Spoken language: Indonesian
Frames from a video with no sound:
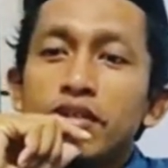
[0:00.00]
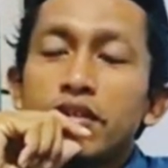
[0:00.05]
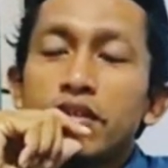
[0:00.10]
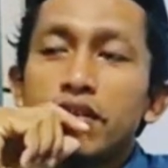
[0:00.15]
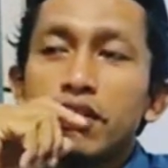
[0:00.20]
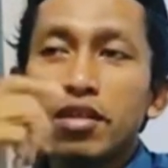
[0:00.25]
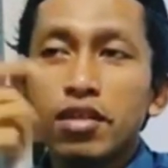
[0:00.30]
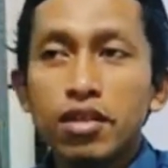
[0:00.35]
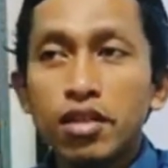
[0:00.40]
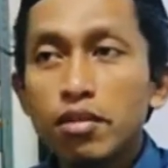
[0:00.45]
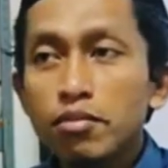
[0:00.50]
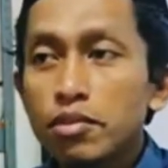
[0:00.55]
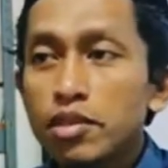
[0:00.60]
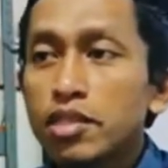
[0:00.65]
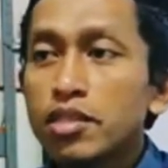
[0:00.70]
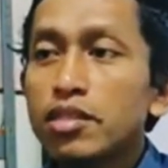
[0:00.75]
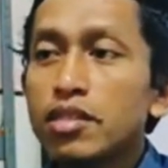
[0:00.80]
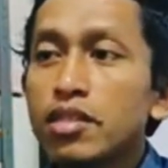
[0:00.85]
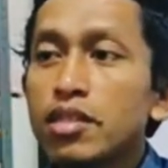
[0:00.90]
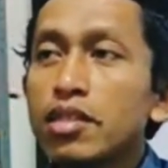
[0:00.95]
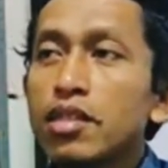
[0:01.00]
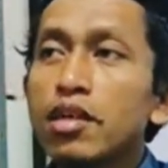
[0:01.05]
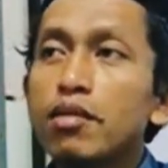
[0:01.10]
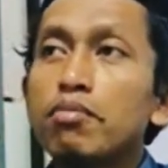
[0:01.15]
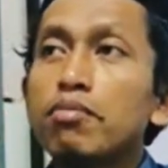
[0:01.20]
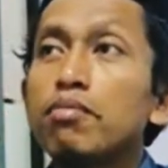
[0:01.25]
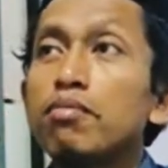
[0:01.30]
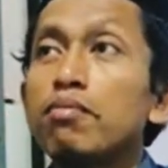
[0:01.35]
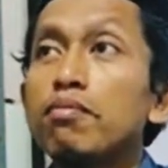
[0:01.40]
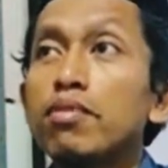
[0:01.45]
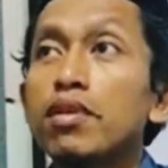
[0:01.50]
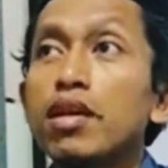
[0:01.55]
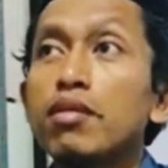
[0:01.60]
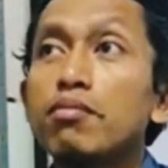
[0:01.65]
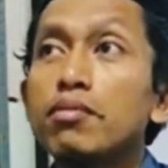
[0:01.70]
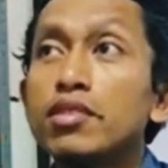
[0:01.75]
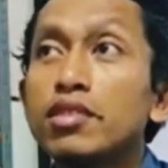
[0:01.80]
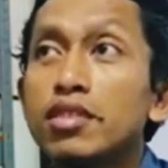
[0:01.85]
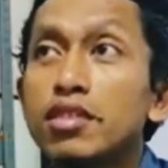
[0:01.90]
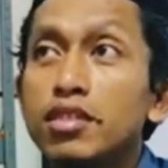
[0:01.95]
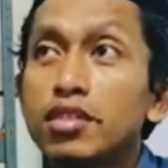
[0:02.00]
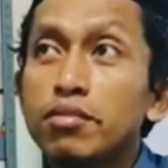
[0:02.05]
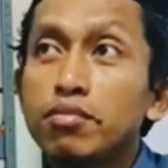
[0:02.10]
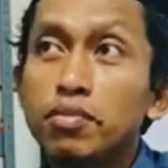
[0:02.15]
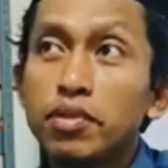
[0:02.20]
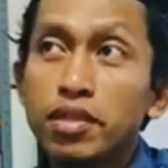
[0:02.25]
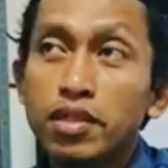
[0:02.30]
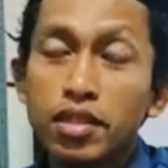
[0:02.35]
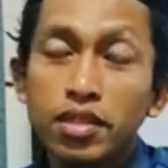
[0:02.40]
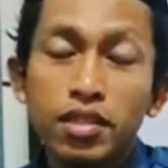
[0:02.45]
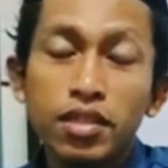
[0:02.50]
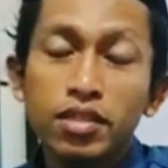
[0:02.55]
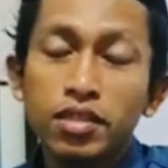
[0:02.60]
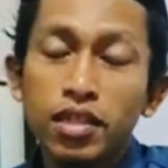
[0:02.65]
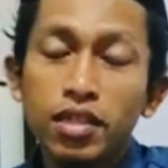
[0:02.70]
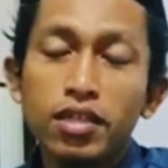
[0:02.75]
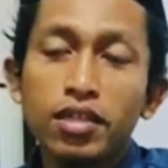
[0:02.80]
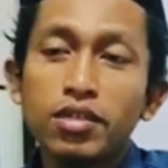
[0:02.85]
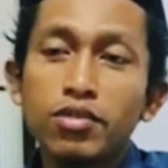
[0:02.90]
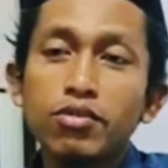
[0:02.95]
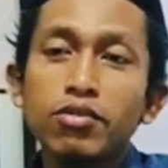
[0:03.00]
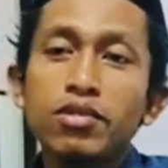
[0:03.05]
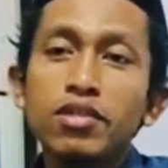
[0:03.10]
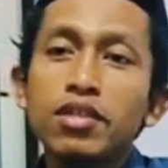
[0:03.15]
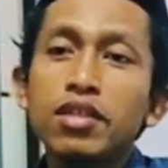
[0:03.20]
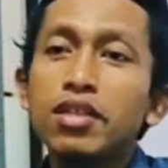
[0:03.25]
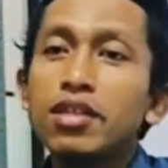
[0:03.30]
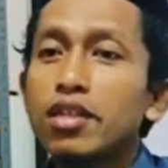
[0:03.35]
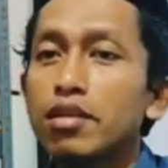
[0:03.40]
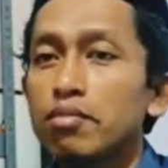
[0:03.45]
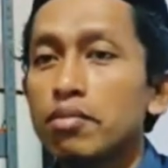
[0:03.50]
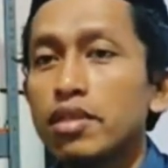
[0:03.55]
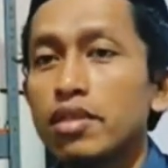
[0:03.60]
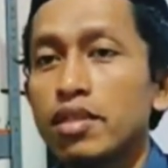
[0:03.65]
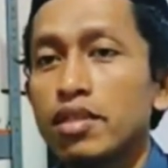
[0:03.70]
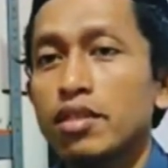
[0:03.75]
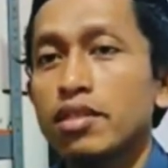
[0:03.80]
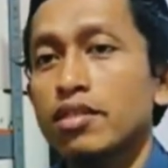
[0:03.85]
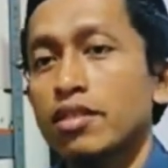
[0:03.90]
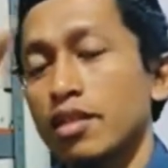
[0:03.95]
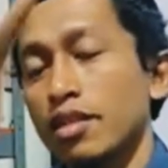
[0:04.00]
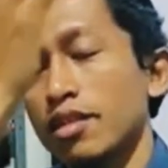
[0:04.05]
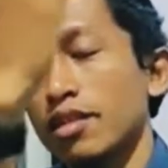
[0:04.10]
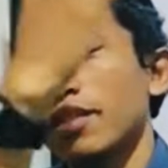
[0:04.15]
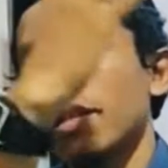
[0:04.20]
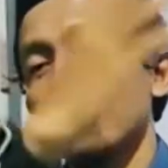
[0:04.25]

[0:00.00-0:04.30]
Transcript: kita bisa jadi nggak nggak mencicipi tetesan dunia tapi tetesan